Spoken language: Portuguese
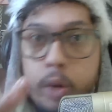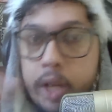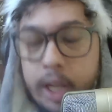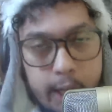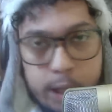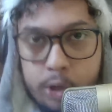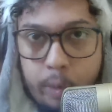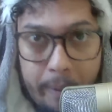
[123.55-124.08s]

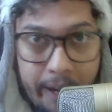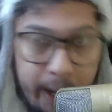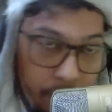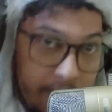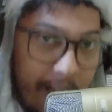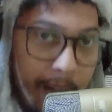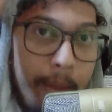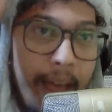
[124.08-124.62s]
E isso, para quem não
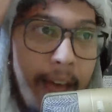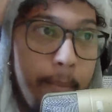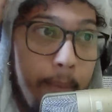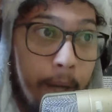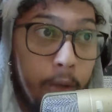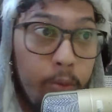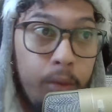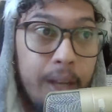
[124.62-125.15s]
sabe, é,
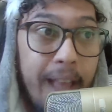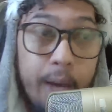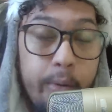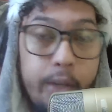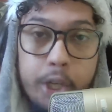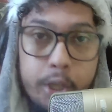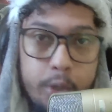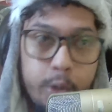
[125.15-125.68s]
mano, um claro
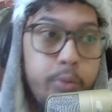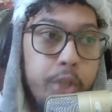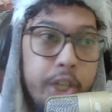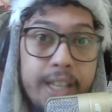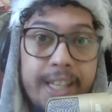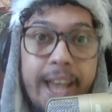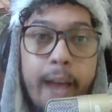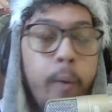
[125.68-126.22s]
indício de um
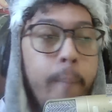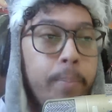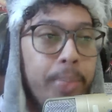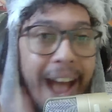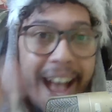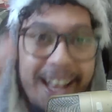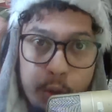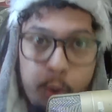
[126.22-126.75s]
tier 0.
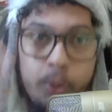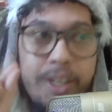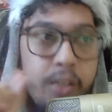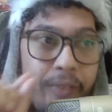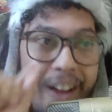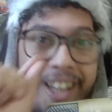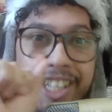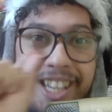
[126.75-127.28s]
As outras
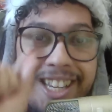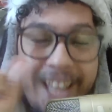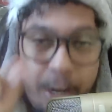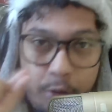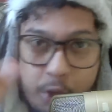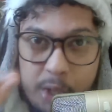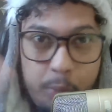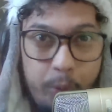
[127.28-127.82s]
fatias eram
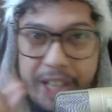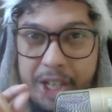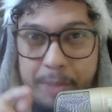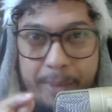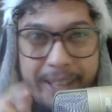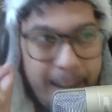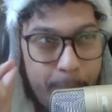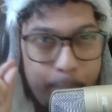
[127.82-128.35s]
distribuídas de
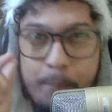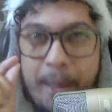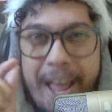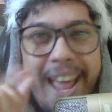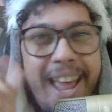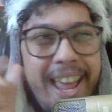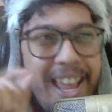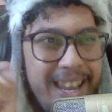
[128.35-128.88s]
maneira
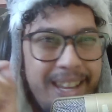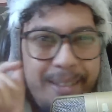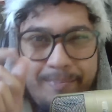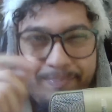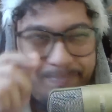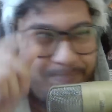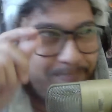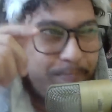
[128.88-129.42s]
bem
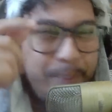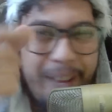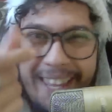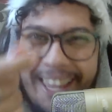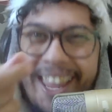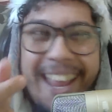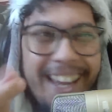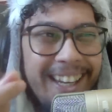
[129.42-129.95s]

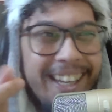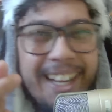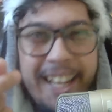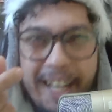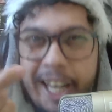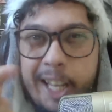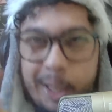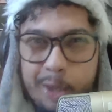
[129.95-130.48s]
pequena
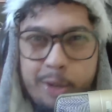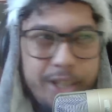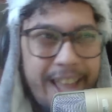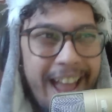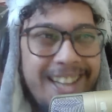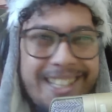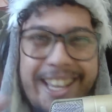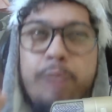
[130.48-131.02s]
entre os
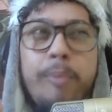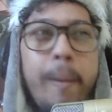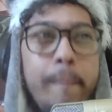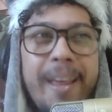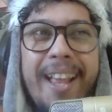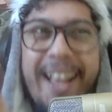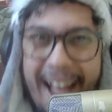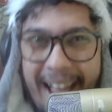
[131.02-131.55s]
decks, era uma
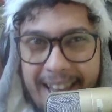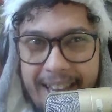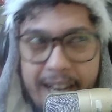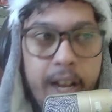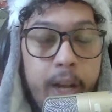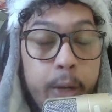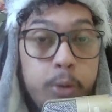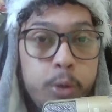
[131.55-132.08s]
migalha
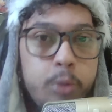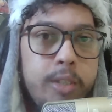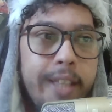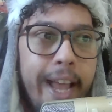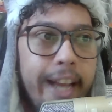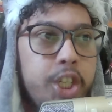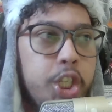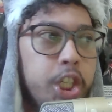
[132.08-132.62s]
que os outros
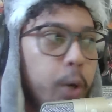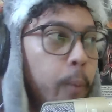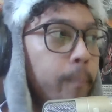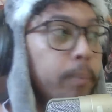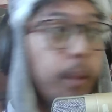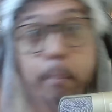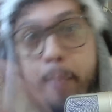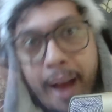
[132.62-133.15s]
decks tinham.
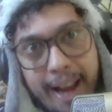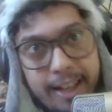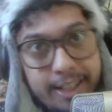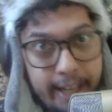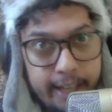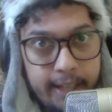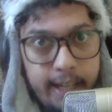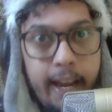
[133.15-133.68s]
Mas,
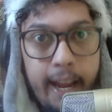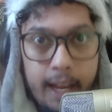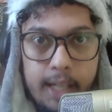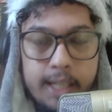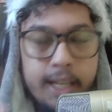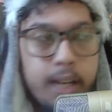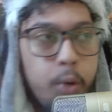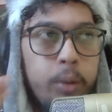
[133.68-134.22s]
dentre
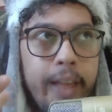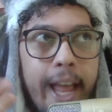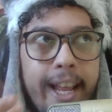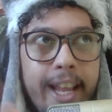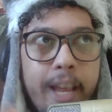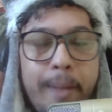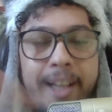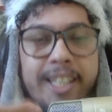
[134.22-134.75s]
eles, o deck
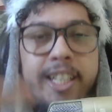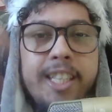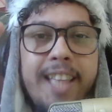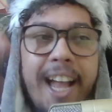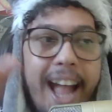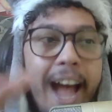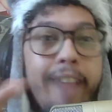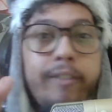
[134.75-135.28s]
que mais se
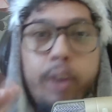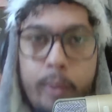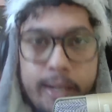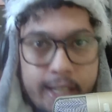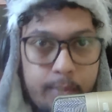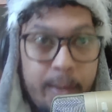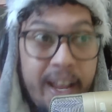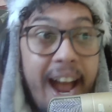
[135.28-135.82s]
destacava com
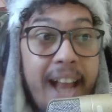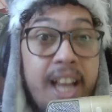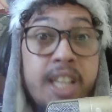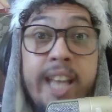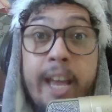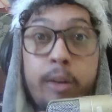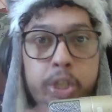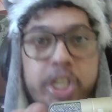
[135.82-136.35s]
essas migalhas
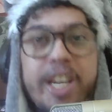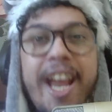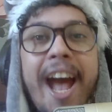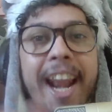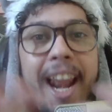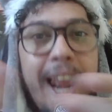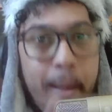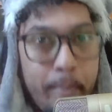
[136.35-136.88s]
era o
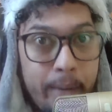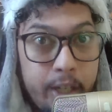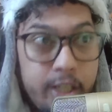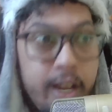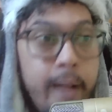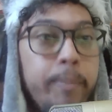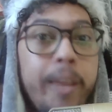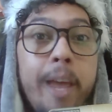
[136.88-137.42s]
Tiara Laments,
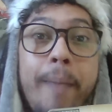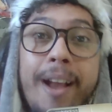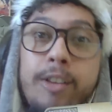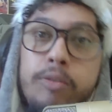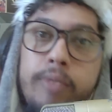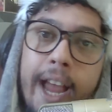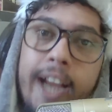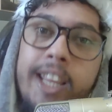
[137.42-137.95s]
que é mais
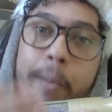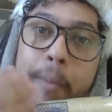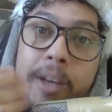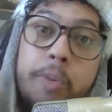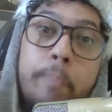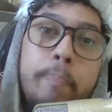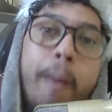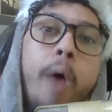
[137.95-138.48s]
um deck também
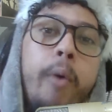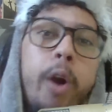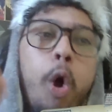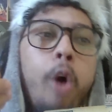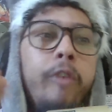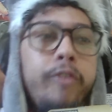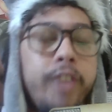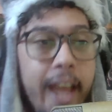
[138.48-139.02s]
de Power
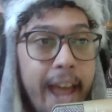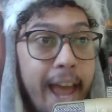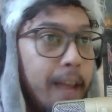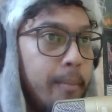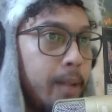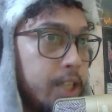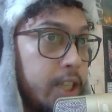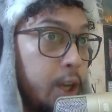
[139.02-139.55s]
of the
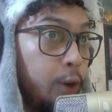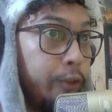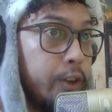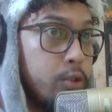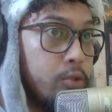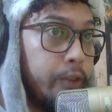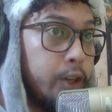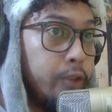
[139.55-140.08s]
Elements, que eu fiz
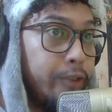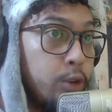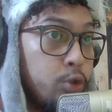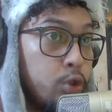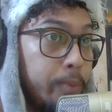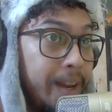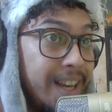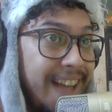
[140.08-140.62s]
um vídeo falando
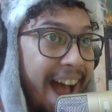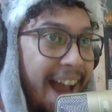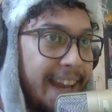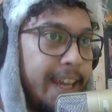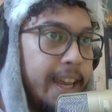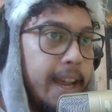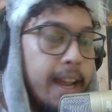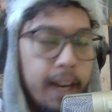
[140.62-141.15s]
sobre eles
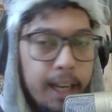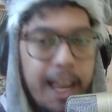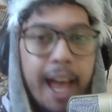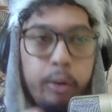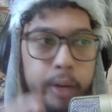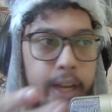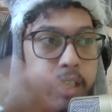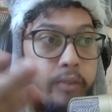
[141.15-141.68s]
aqui. Claro
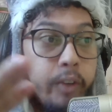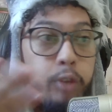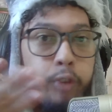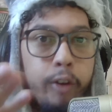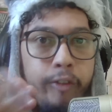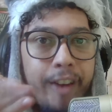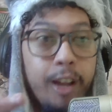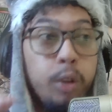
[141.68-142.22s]
que esse vídeo foi
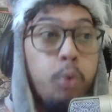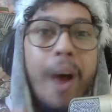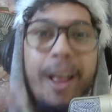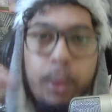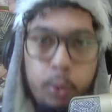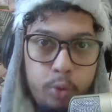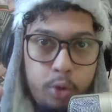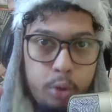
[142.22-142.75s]
falando do
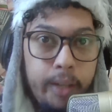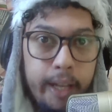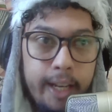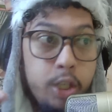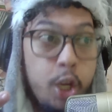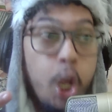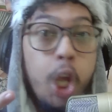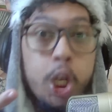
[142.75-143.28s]
anúncio
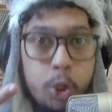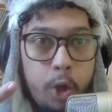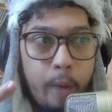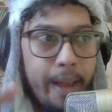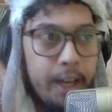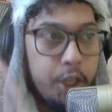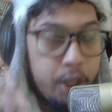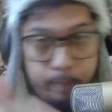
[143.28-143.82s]
deles,
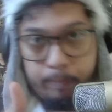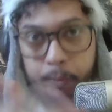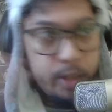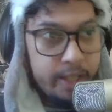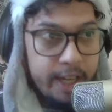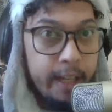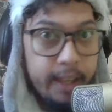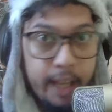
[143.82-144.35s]
somente,
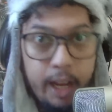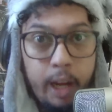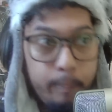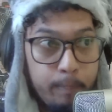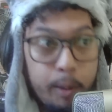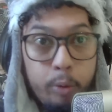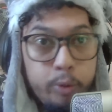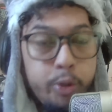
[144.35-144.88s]
sem ter
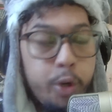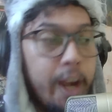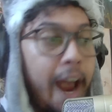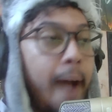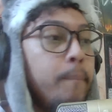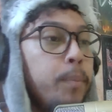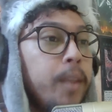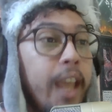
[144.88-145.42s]
pra onde olhar.
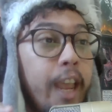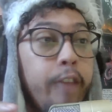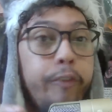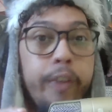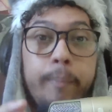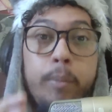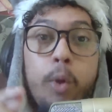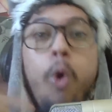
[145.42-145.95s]

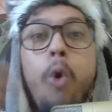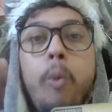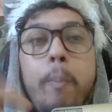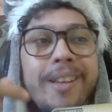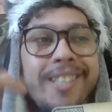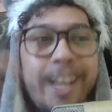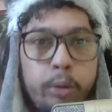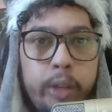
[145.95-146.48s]
Enfim, com o
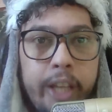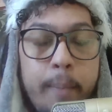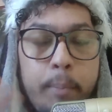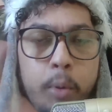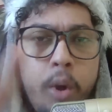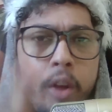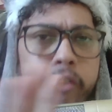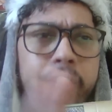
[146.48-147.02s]
passar do
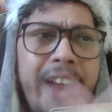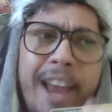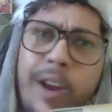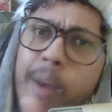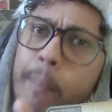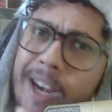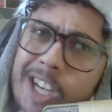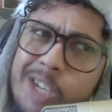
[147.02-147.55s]
tempo, vieram
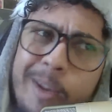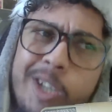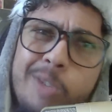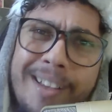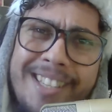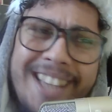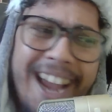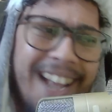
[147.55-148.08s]
aparentemente
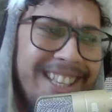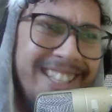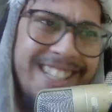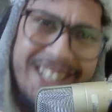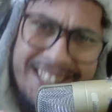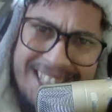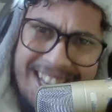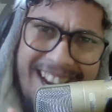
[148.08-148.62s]
umas cartas
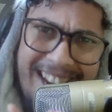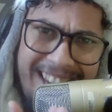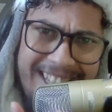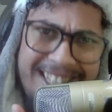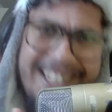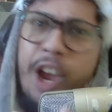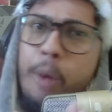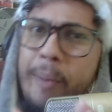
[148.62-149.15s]

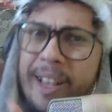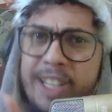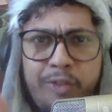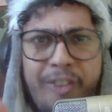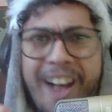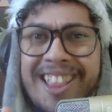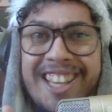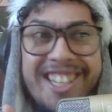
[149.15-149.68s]
estranhas, que é umas
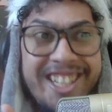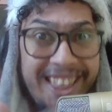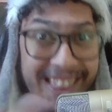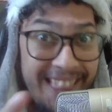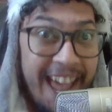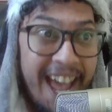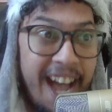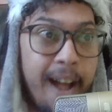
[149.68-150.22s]
fadas de
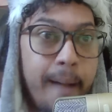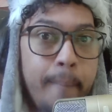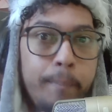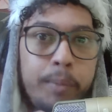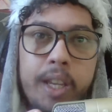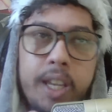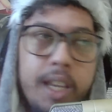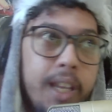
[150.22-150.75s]
terra,
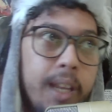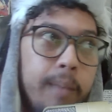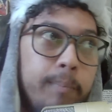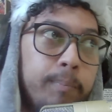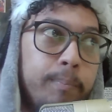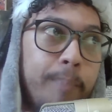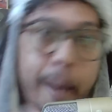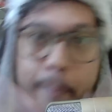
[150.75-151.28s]
que
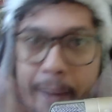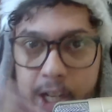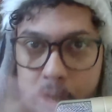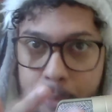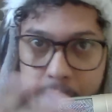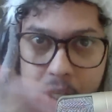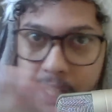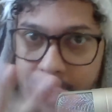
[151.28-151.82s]

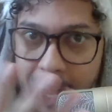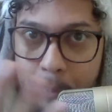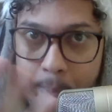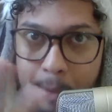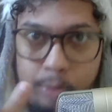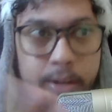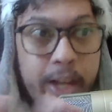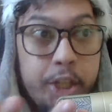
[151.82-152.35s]
aparentemente é da
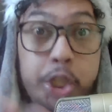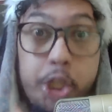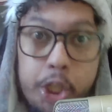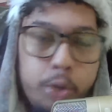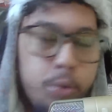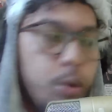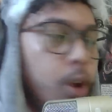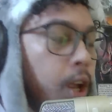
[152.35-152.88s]
personagem
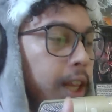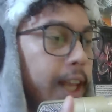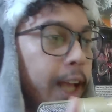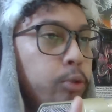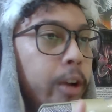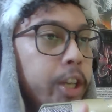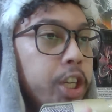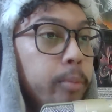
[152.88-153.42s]
Shizu, lá
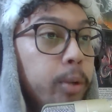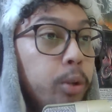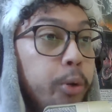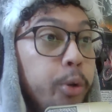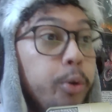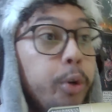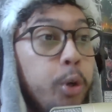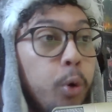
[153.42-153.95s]
do anime do
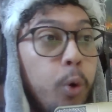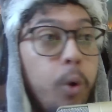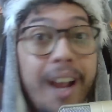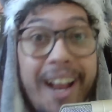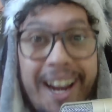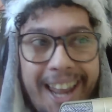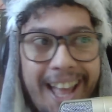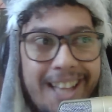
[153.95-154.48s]
Yu-Gi-Oh!
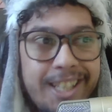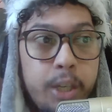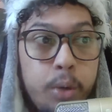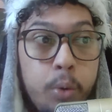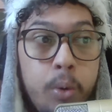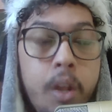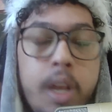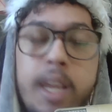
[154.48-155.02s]
clássico.